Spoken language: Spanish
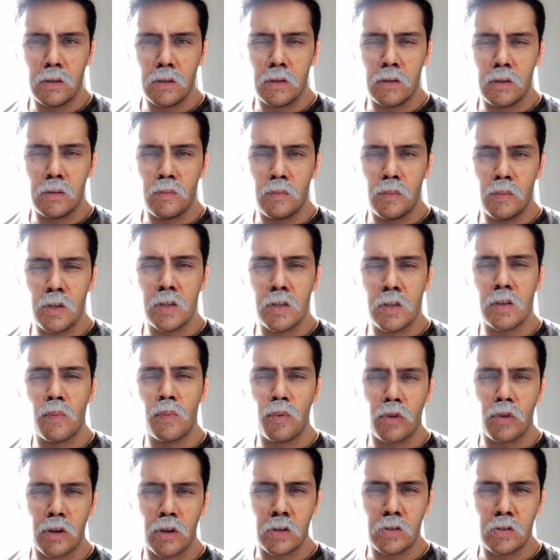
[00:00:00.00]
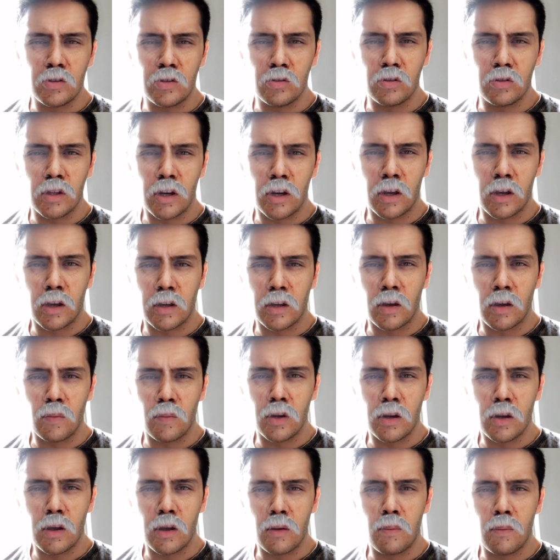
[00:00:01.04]
En mis épocas yo tenía que
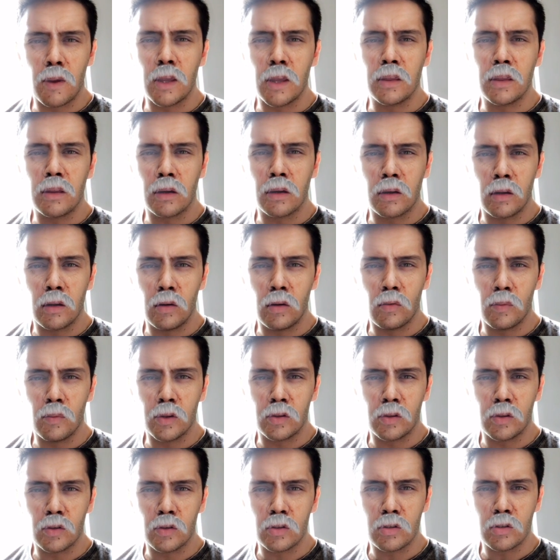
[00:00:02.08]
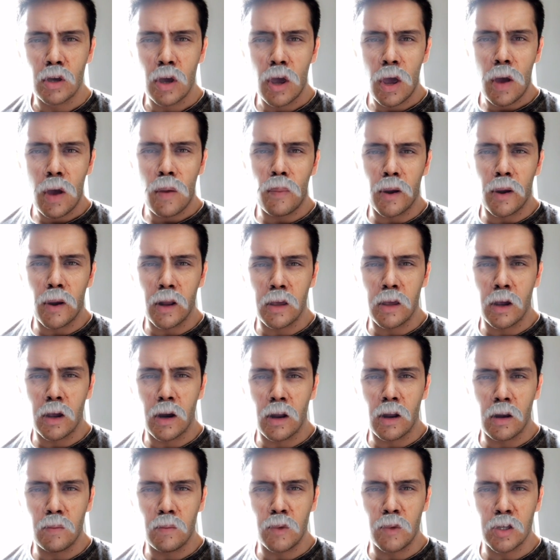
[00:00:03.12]
caminar 20 kilómetros para
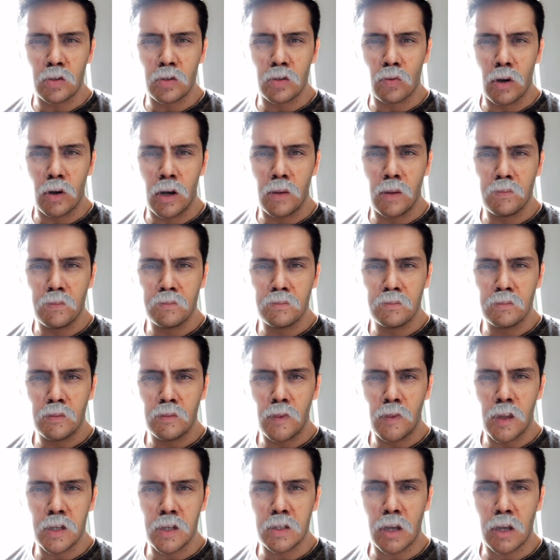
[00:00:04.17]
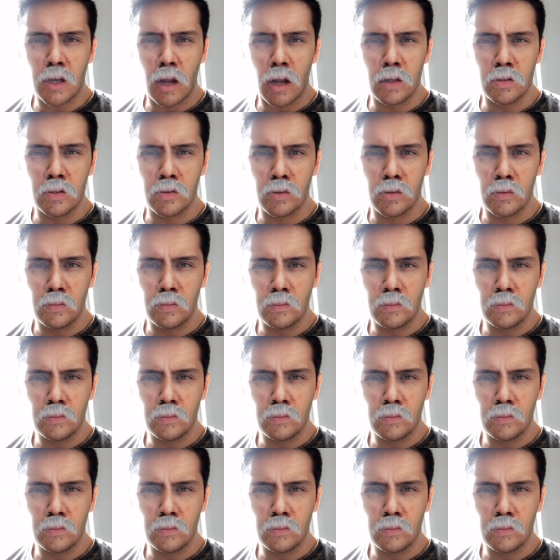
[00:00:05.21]
llegar a mi escuela, descalzo.